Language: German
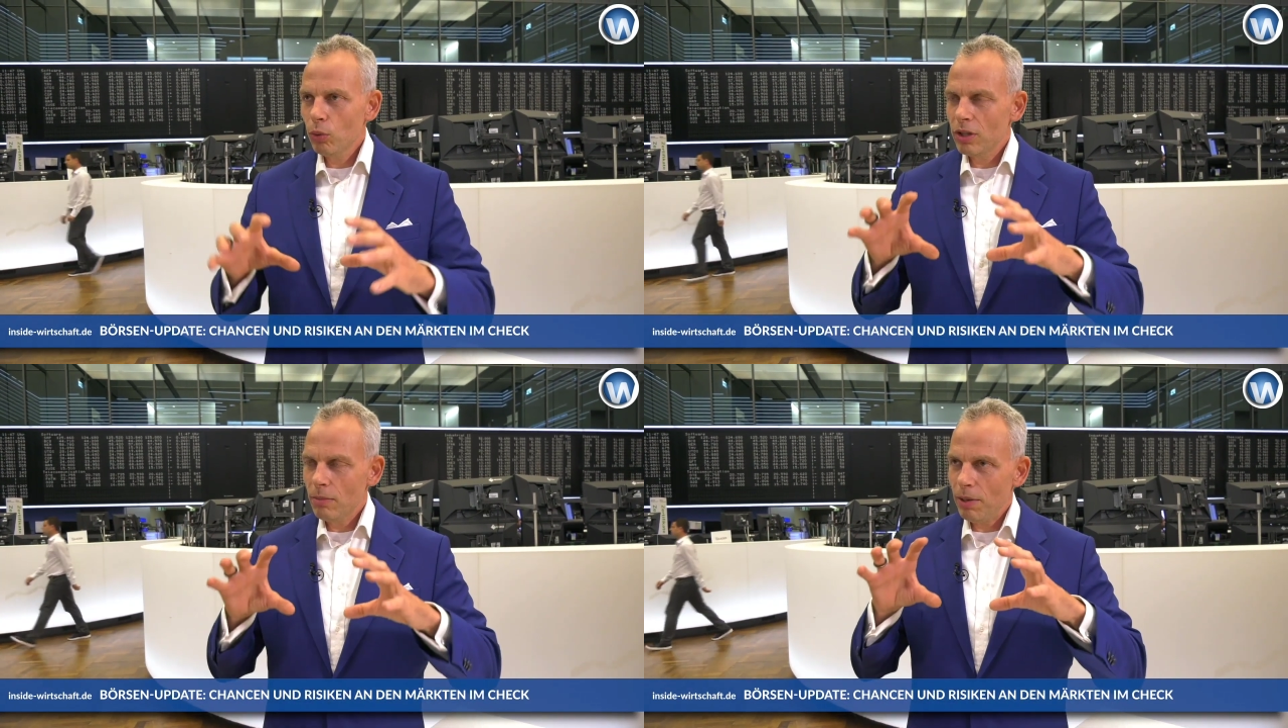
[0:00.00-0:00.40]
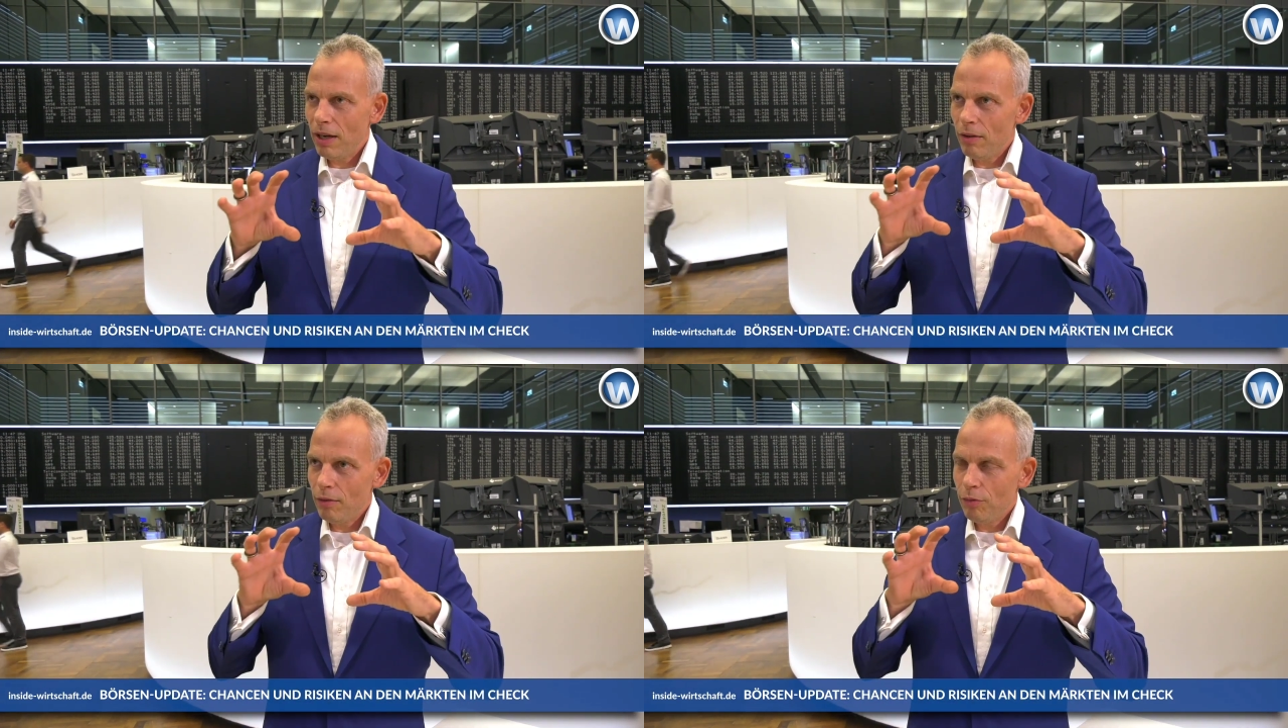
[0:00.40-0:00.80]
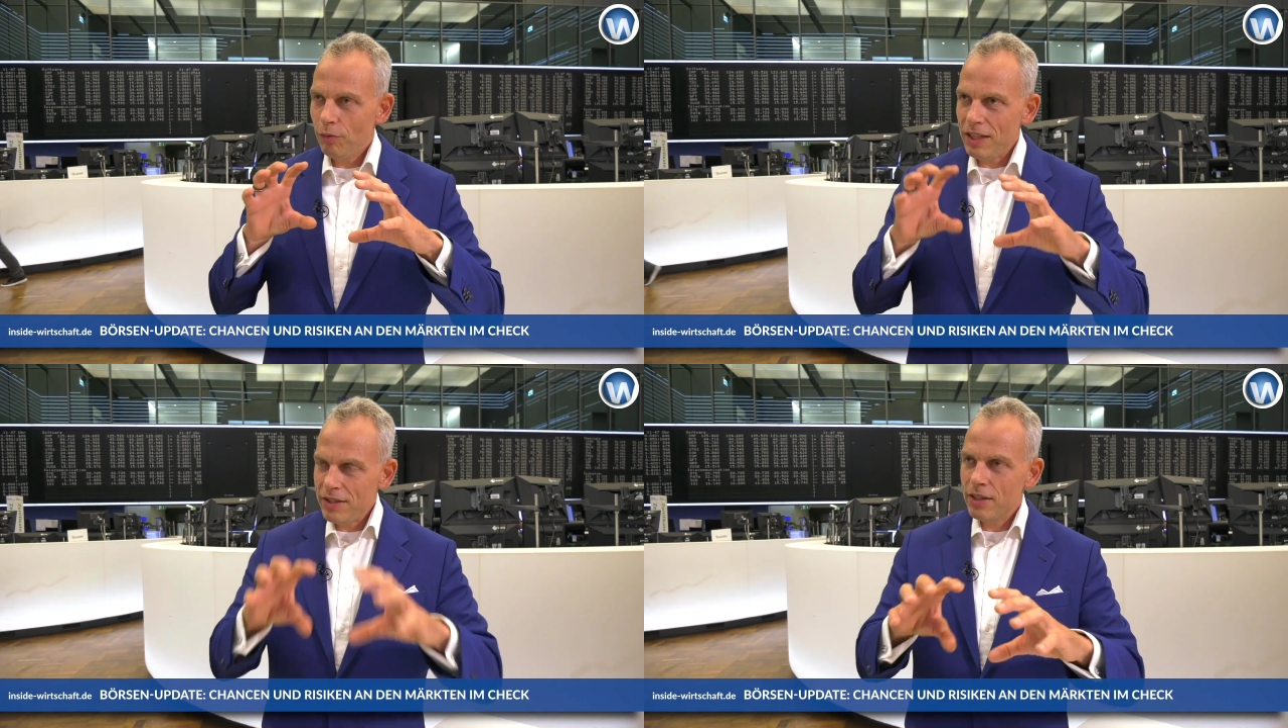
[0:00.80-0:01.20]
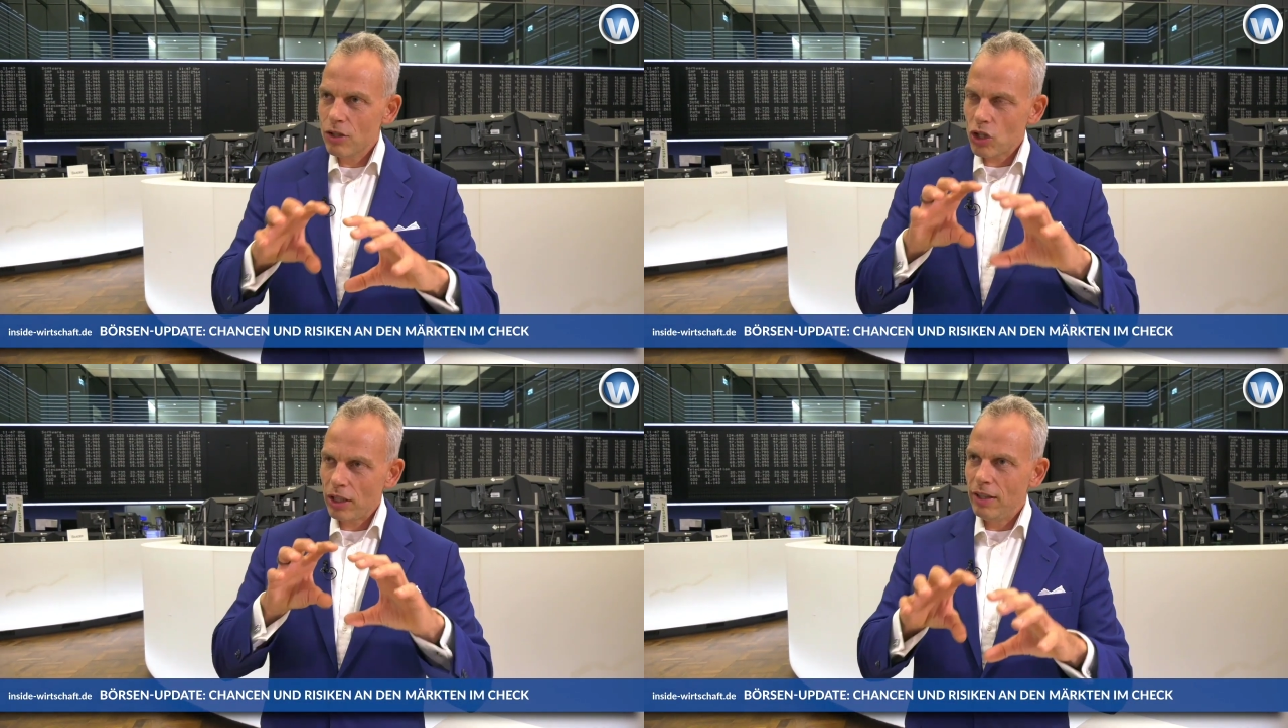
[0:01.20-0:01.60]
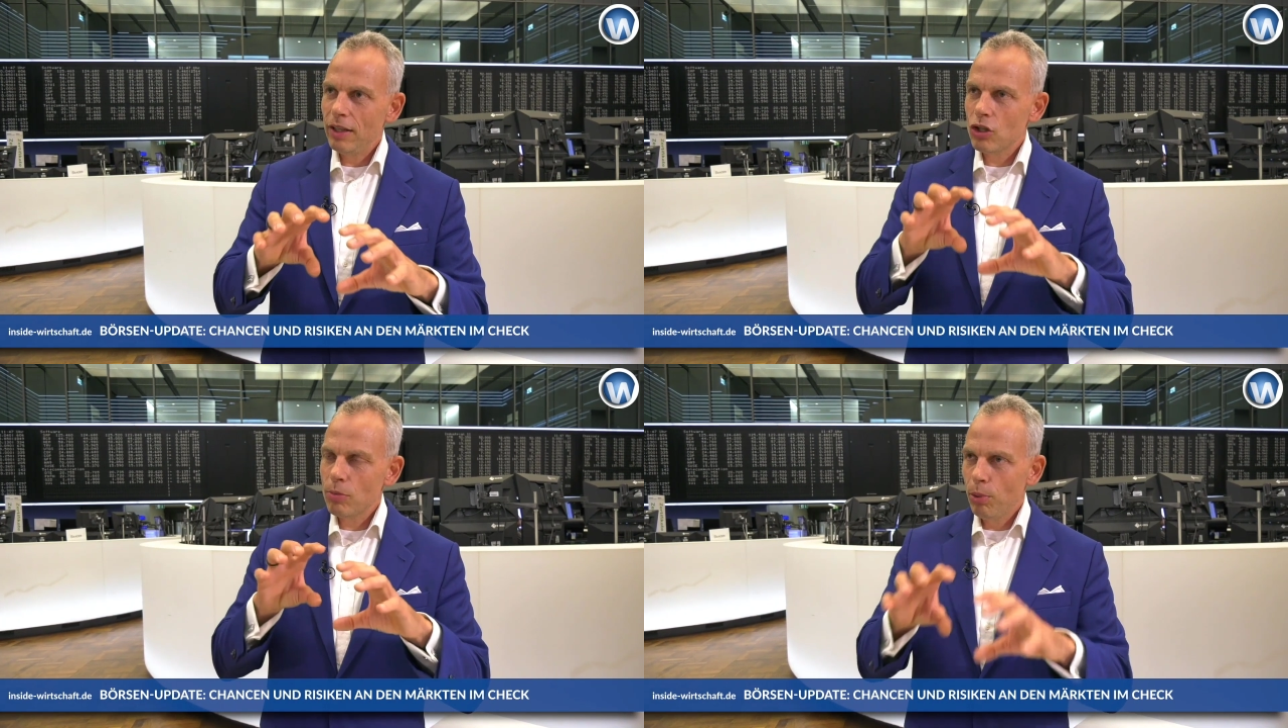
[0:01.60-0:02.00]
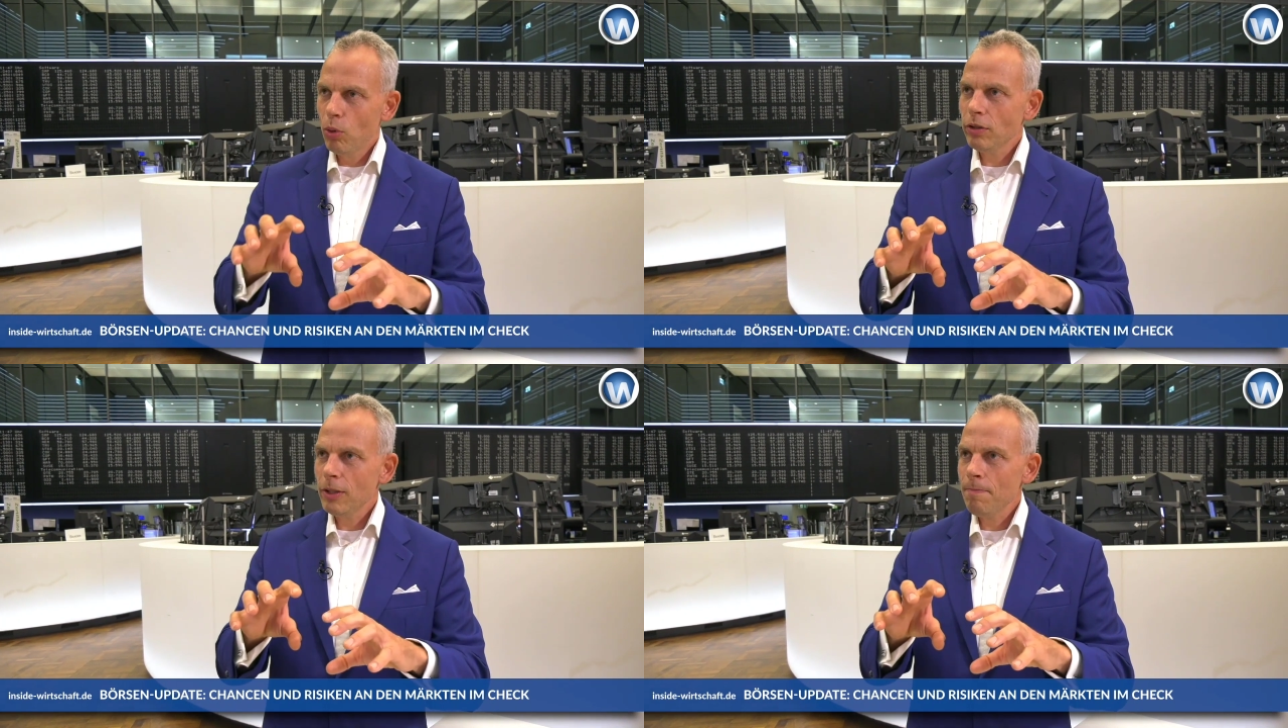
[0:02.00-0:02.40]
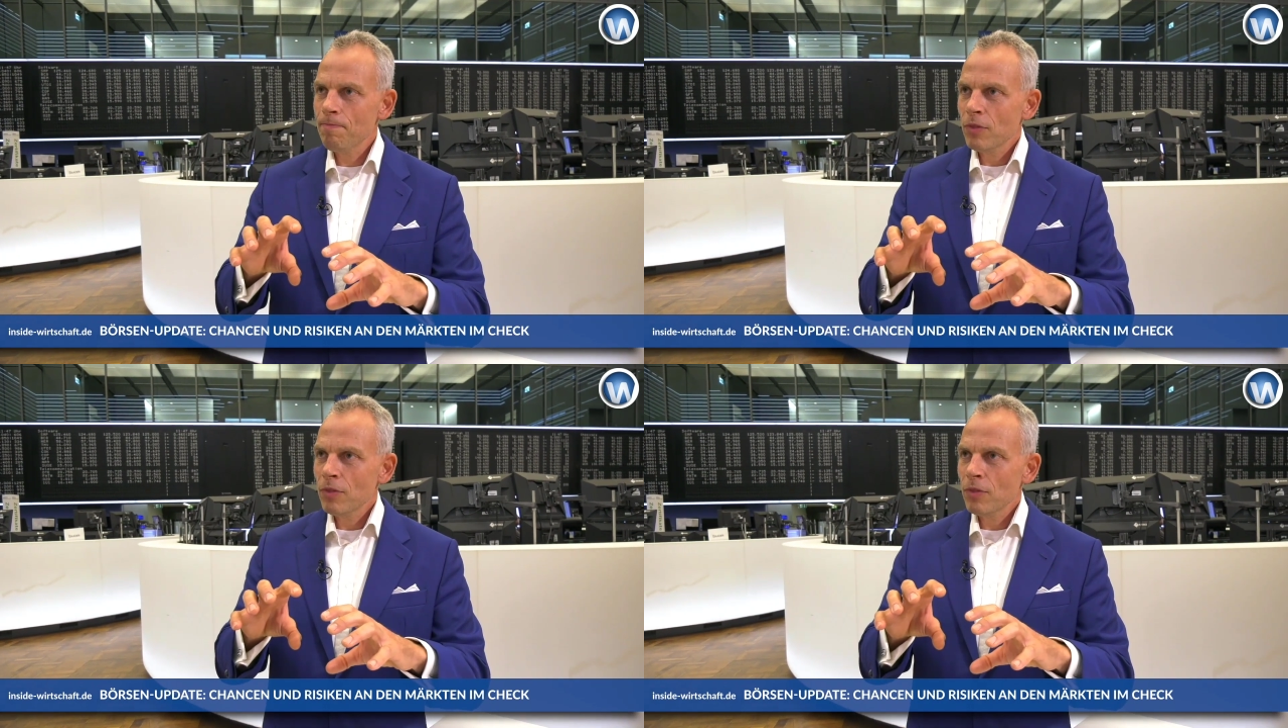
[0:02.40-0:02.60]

sucht ihr ein paar feste strategische Punkte,